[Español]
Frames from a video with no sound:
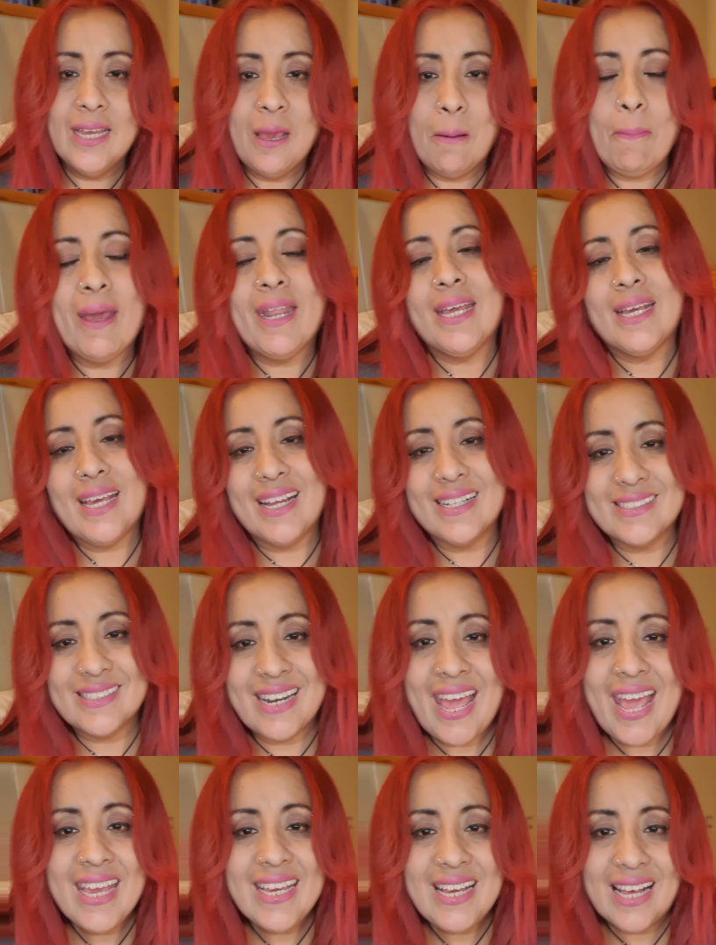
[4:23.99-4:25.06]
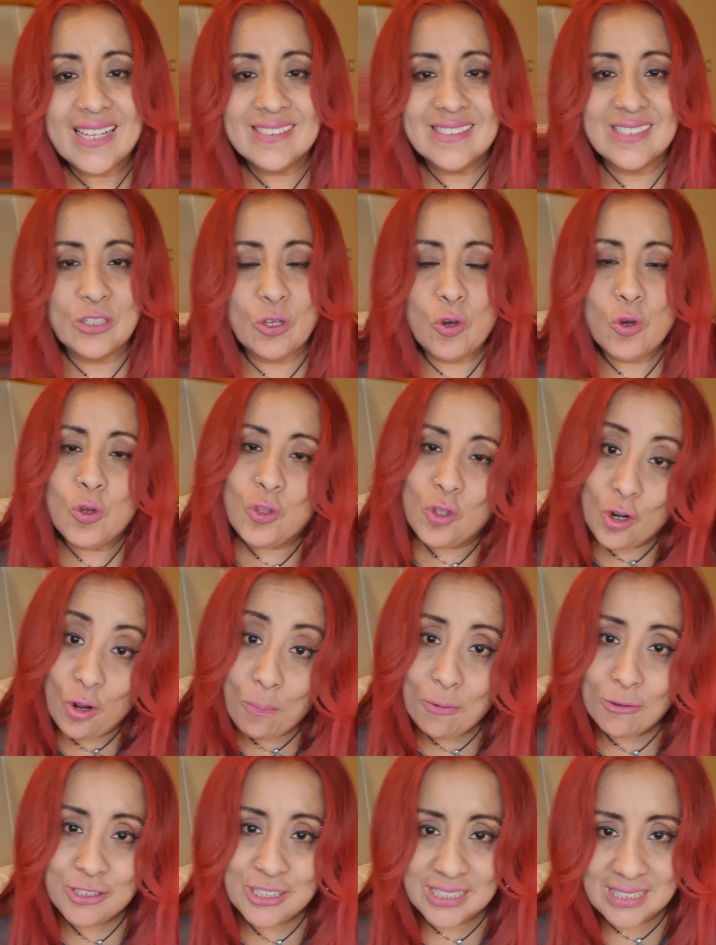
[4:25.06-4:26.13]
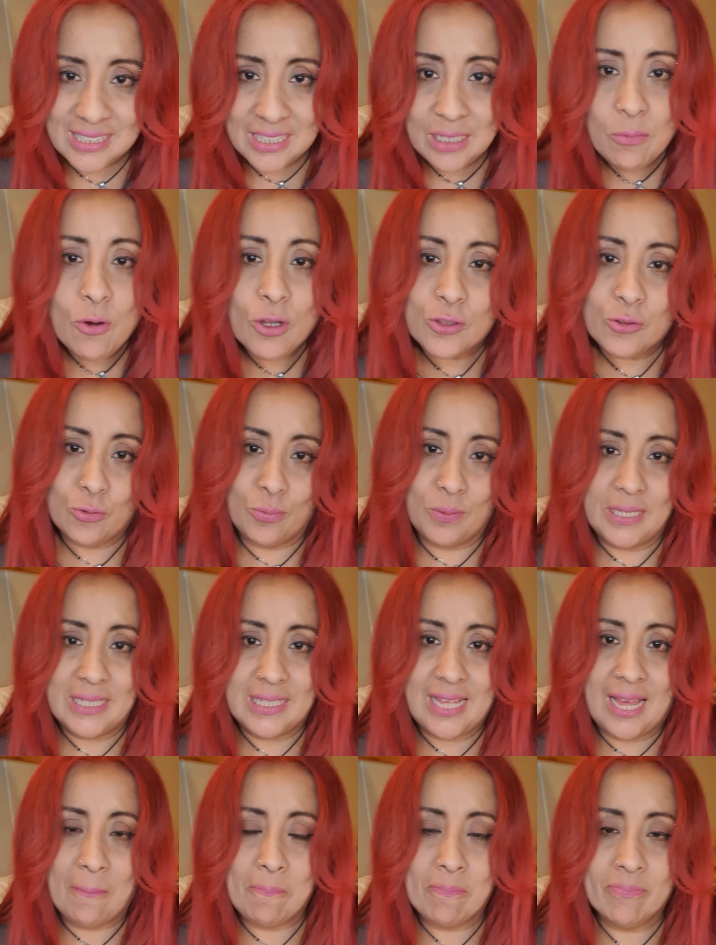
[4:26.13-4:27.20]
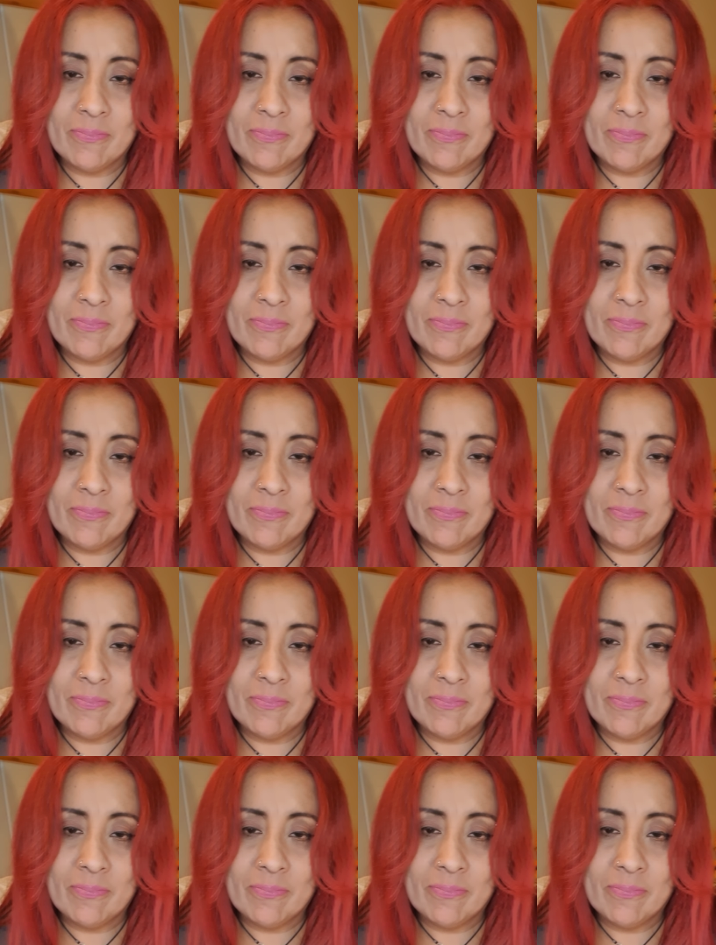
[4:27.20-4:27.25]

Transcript: para que atraigas todo lo positivo a tu vida.